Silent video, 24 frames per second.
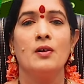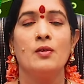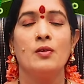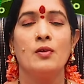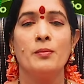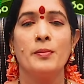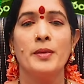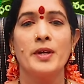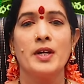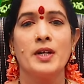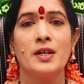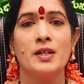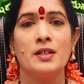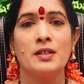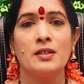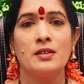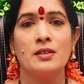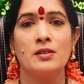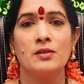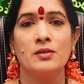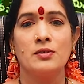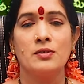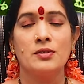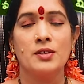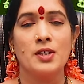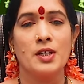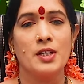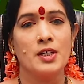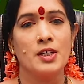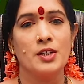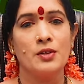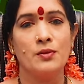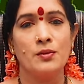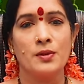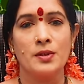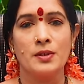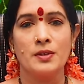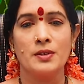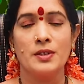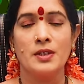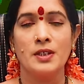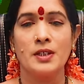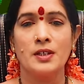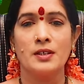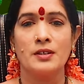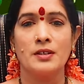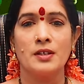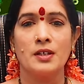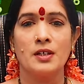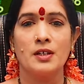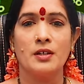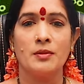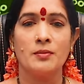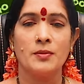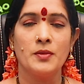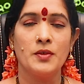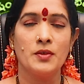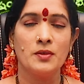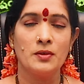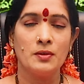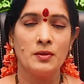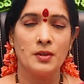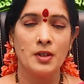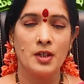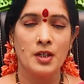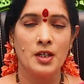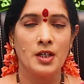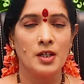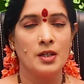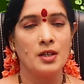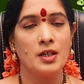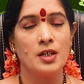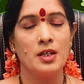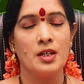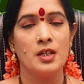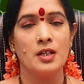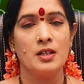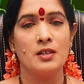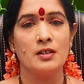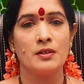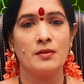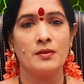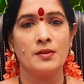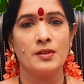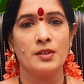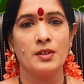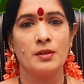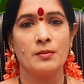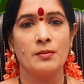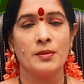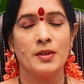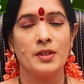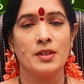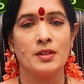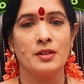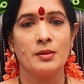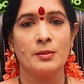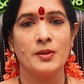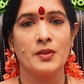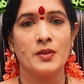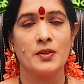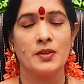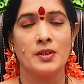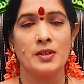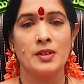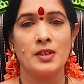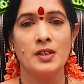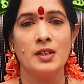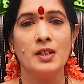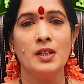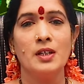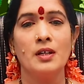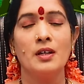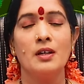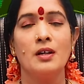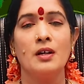కుంభరాశిలో శనీశ్వరుడు సంచారము ఈ ఈ సంవత్సరం మొత్తం ఉంటుంది